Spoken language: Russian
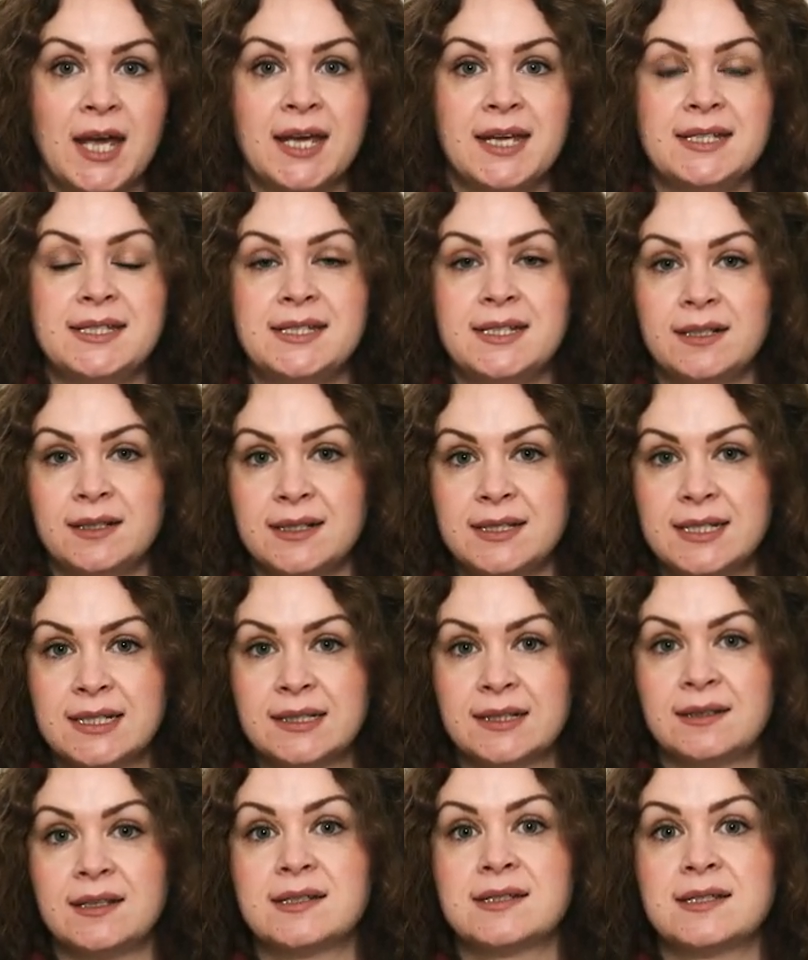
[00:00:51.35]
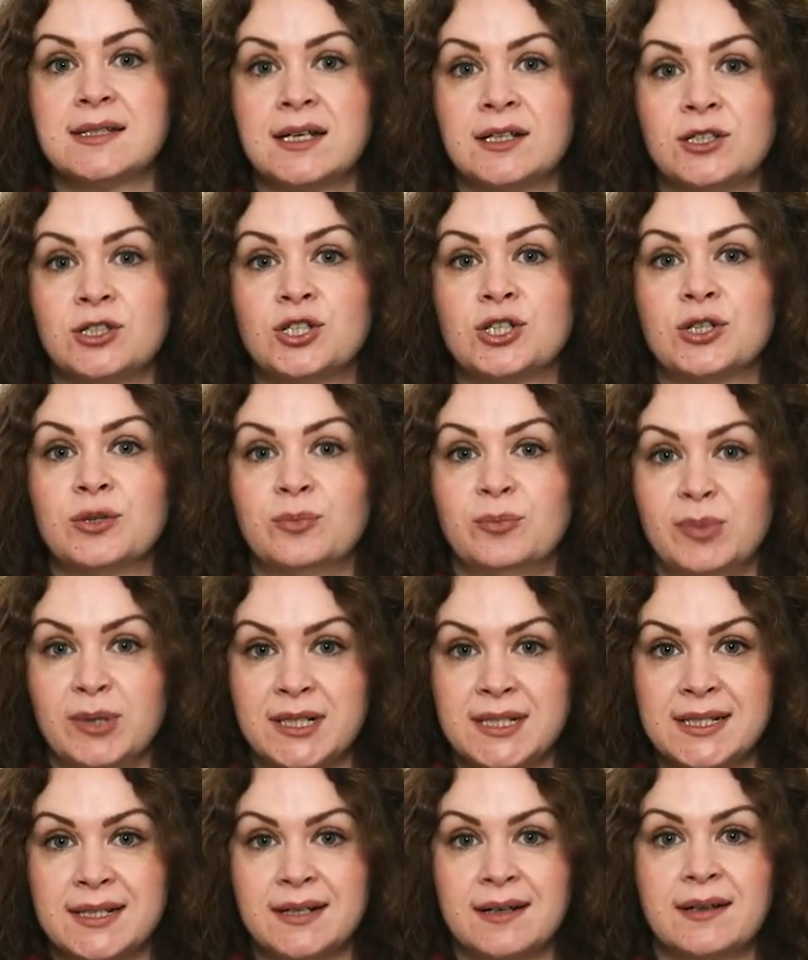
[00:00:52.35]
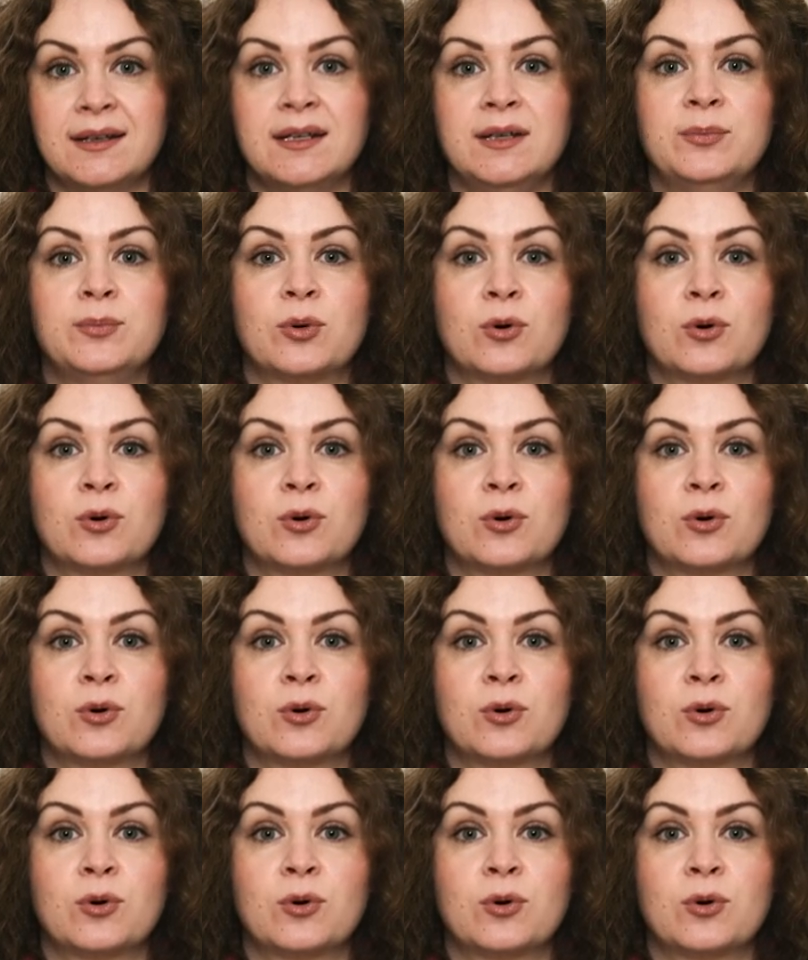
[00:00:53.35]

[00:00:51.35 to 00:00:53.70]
И сделать это достаточно быстро и